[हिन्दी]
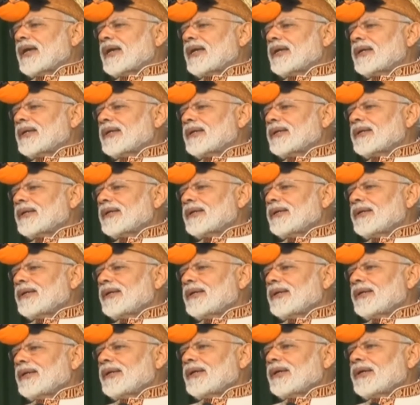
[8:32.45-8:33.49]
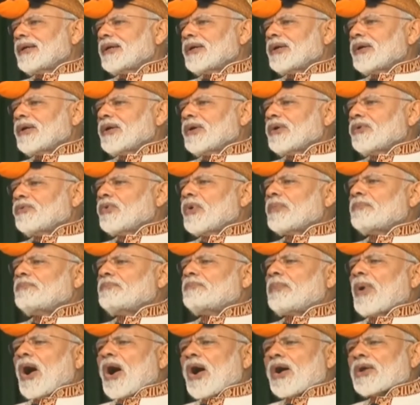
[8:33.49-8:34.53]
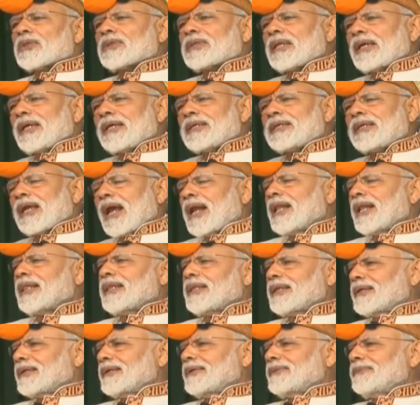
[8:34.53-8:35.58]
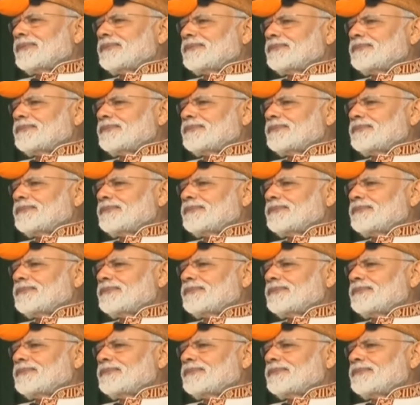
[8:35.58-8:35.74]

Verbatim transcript: है वो बहुत ही जल्द